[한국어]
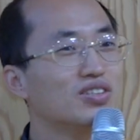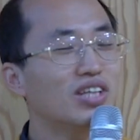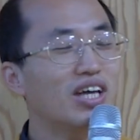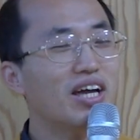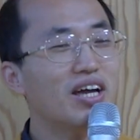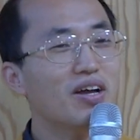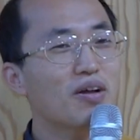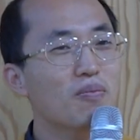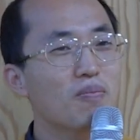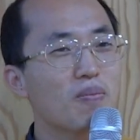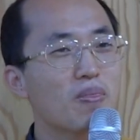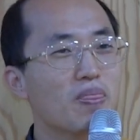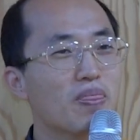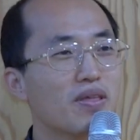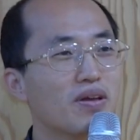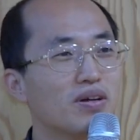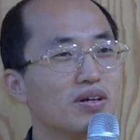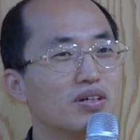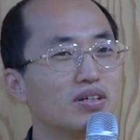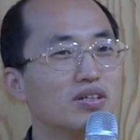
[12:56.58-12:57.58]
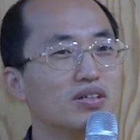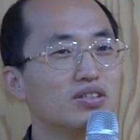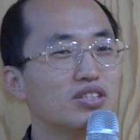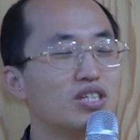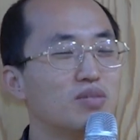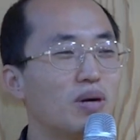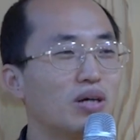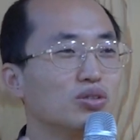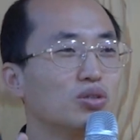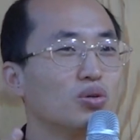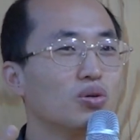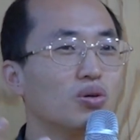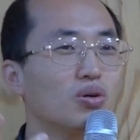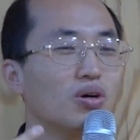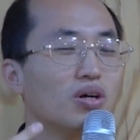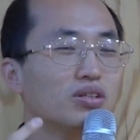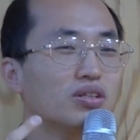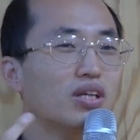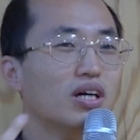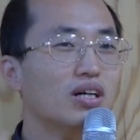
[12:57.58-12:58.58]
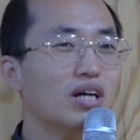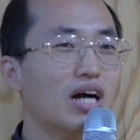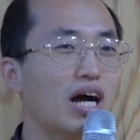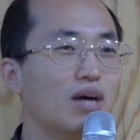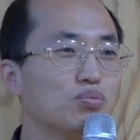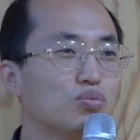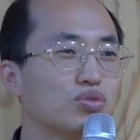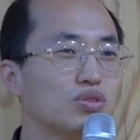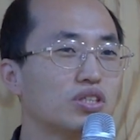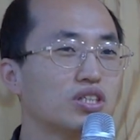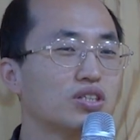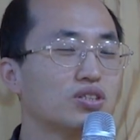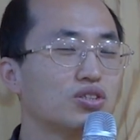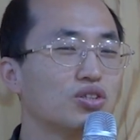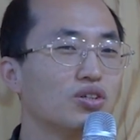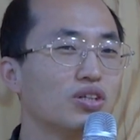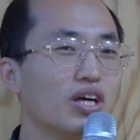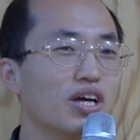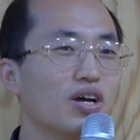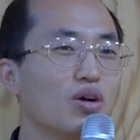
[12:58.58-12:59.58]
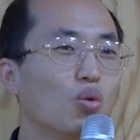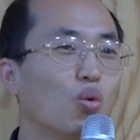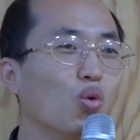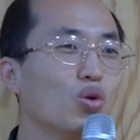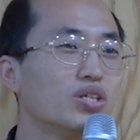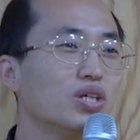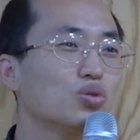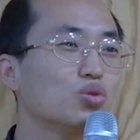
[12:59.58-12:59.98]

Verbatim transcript: 근데 지방선거가 딱 앞 직전에